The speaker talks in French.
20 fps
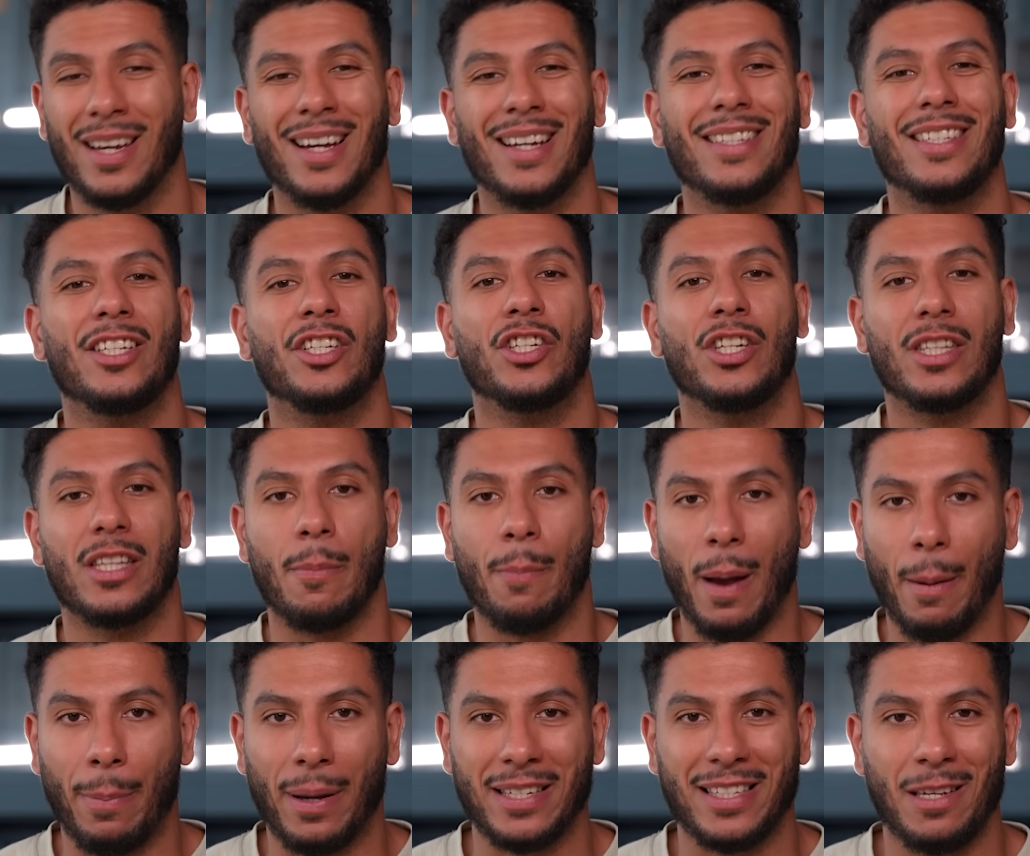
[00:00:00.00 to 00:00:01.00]
si je n'étais
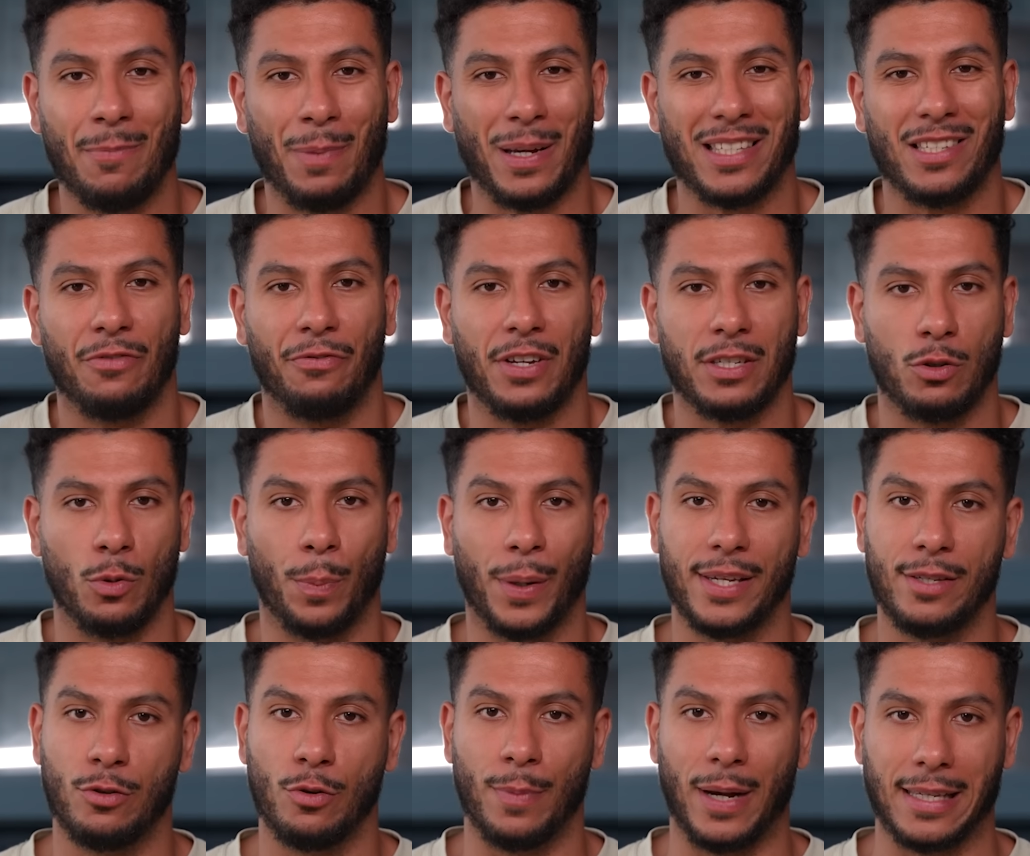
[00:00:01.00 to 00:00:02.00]
pas passé par ces phases de
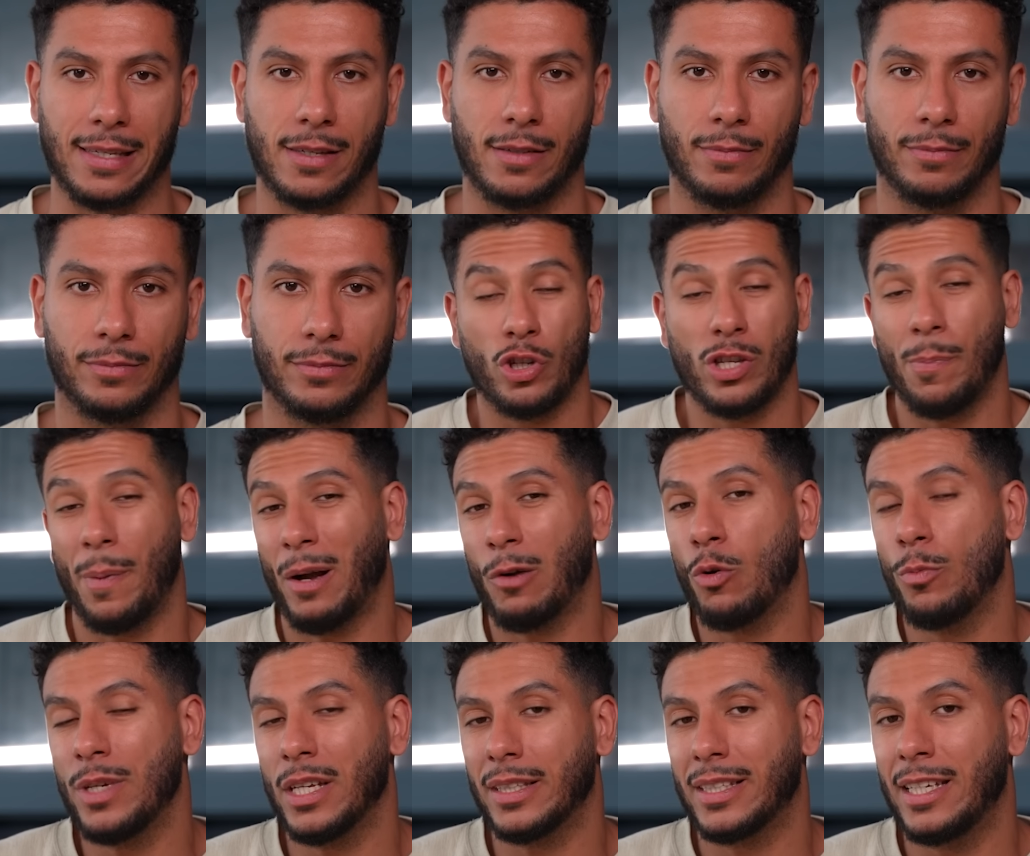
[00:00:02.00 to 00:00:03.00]
prise de masse. Je sais pas
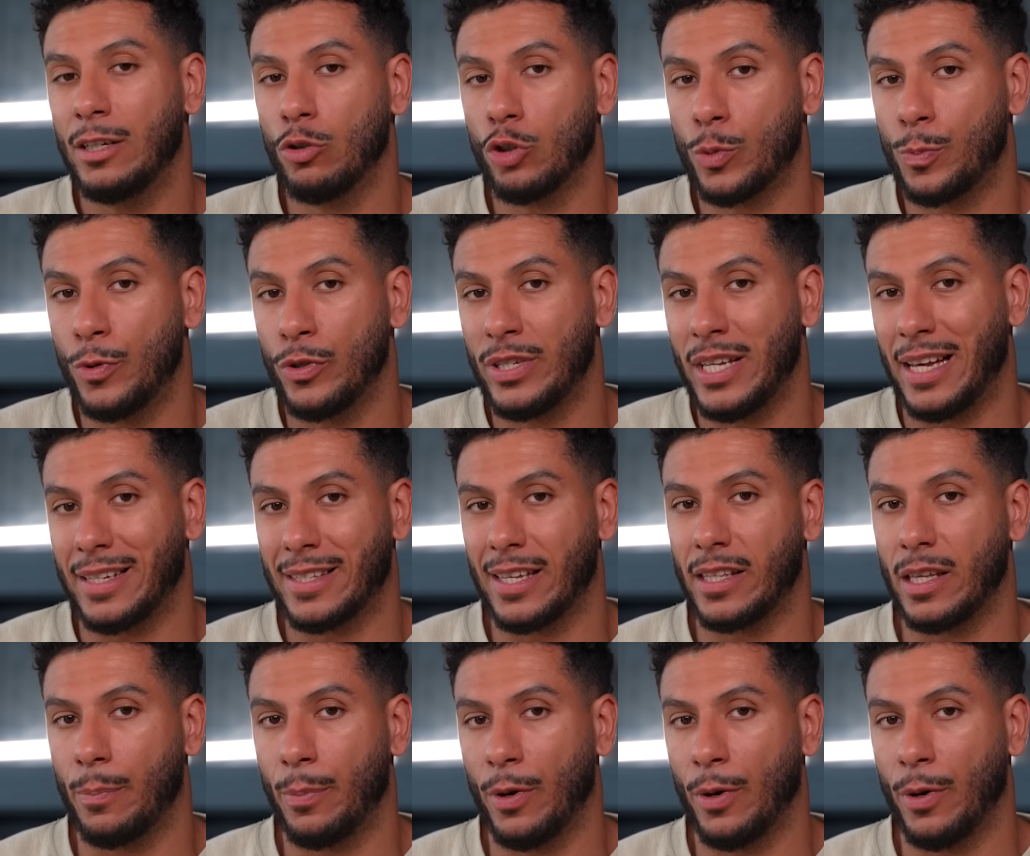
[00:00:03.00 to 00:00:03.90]
combien de kilos je pesais à cette